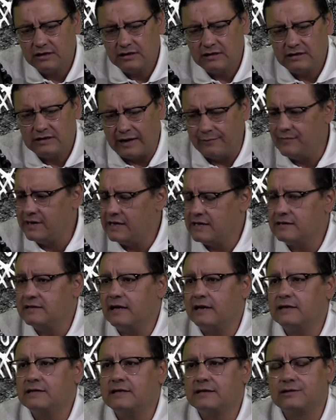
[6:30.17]
la
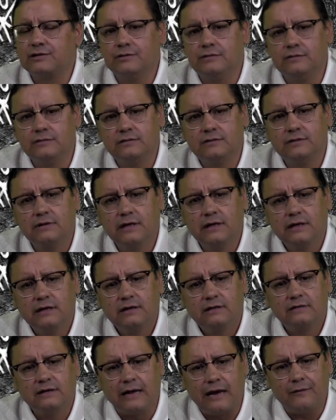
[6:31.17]
militarización
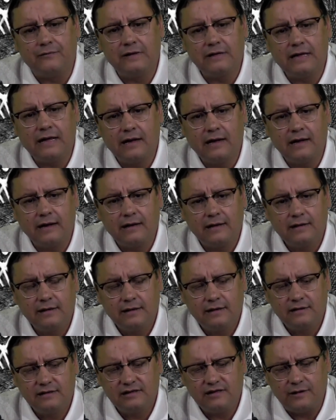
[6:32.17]
de la vida
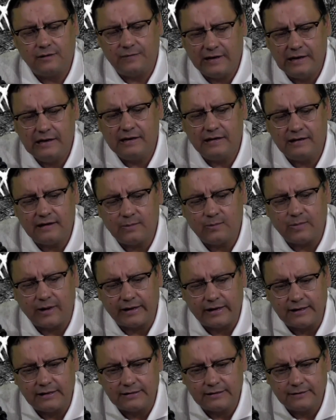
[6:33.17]
civil en el
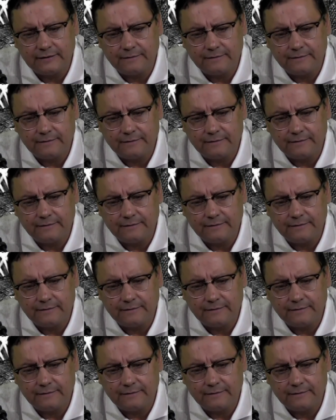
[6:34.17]
país